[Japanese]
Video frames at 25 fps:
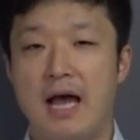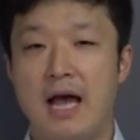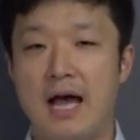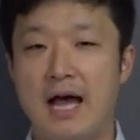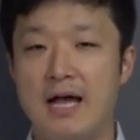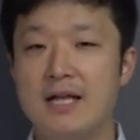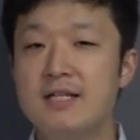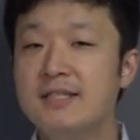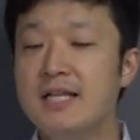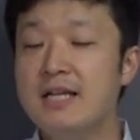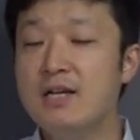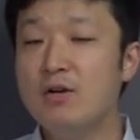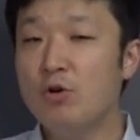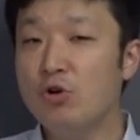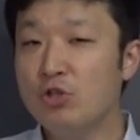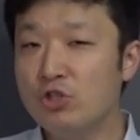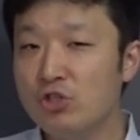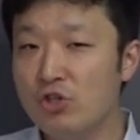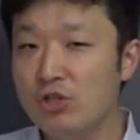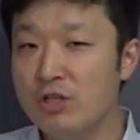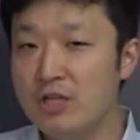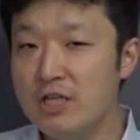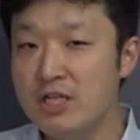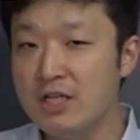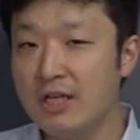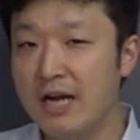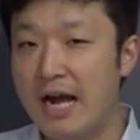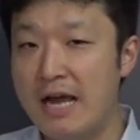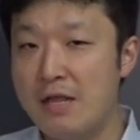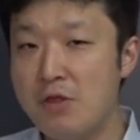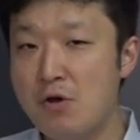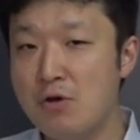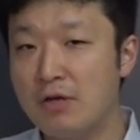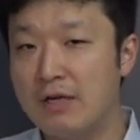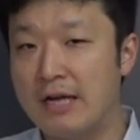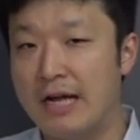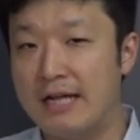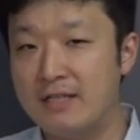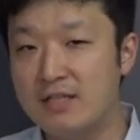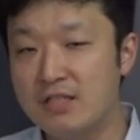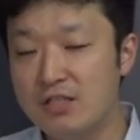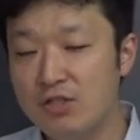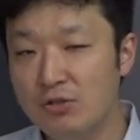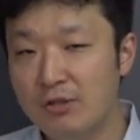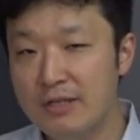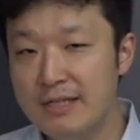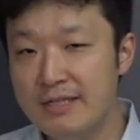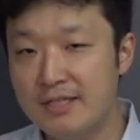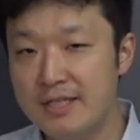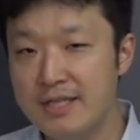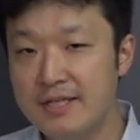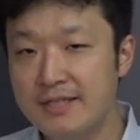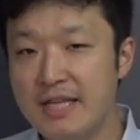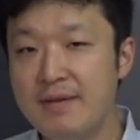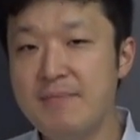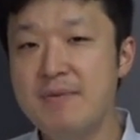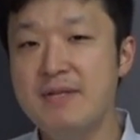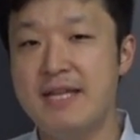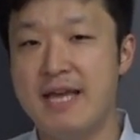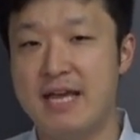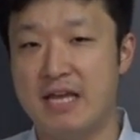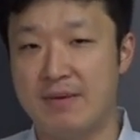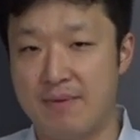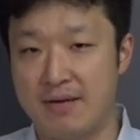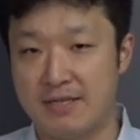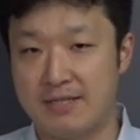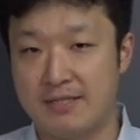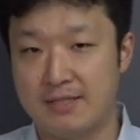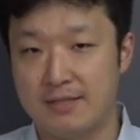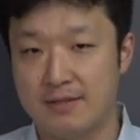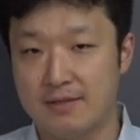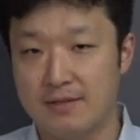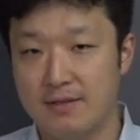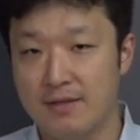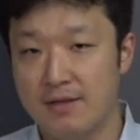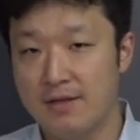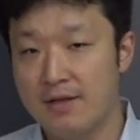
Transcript: 安全保障理事会の活動について見ていきます。